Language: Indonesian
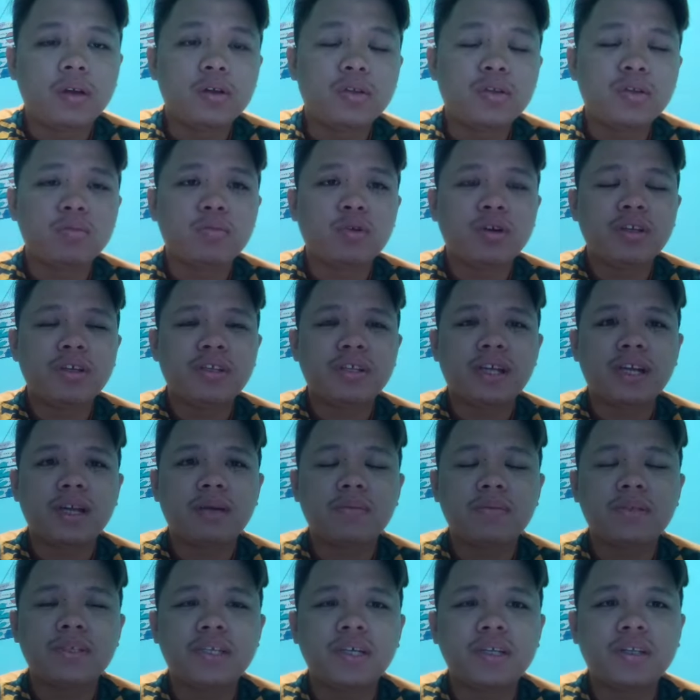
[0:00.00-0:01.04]
Halo semua,
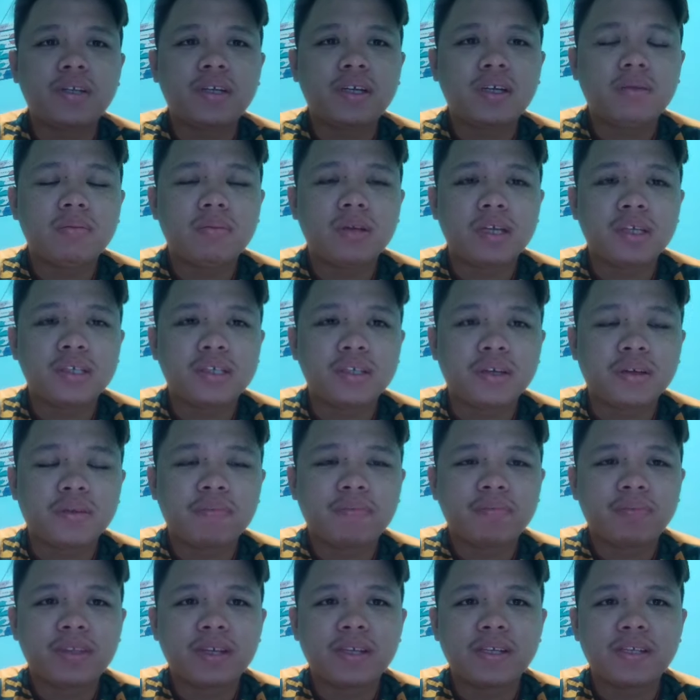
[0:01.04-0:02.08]
salam sejahtera
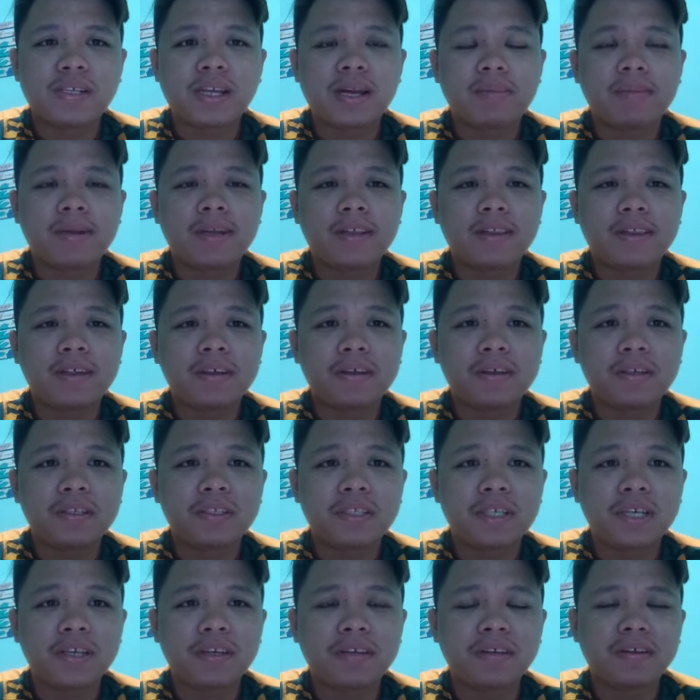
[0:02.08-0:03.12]
Malaysia Selamat datang
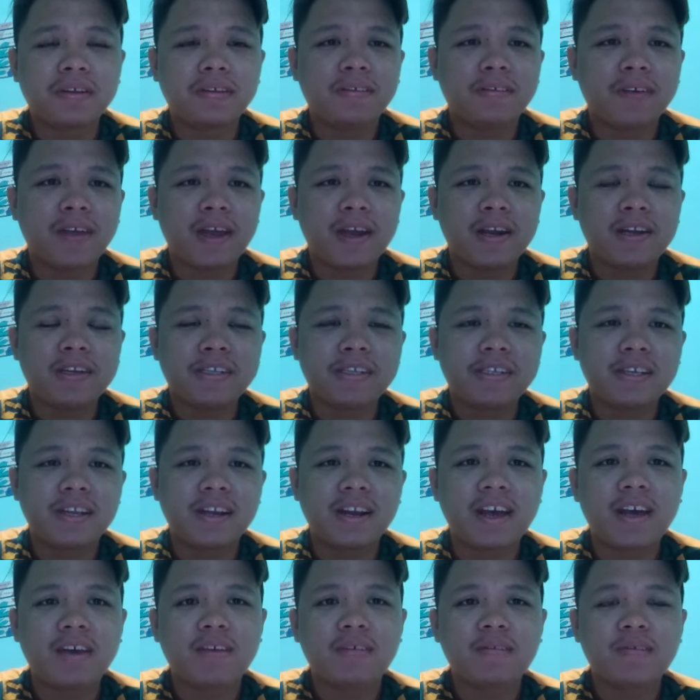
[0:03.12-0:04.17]
ke channel Vels
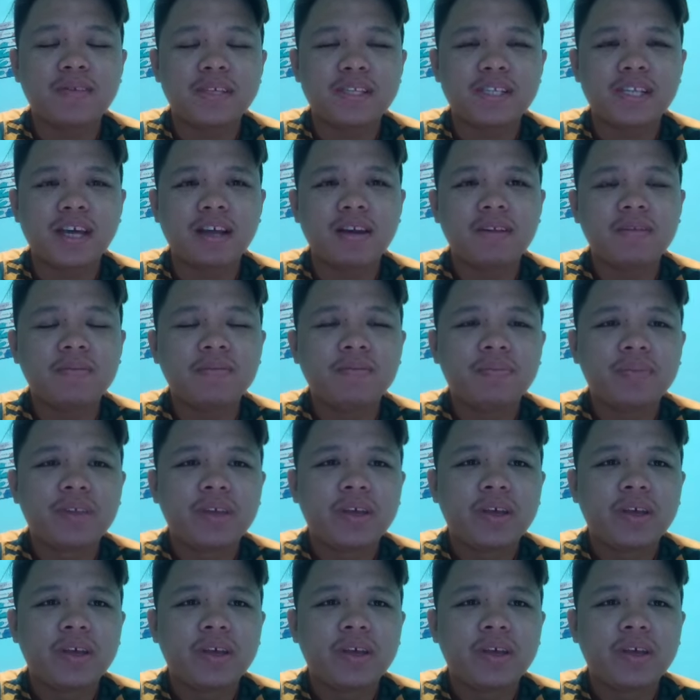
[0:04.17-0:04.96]
Lifestyle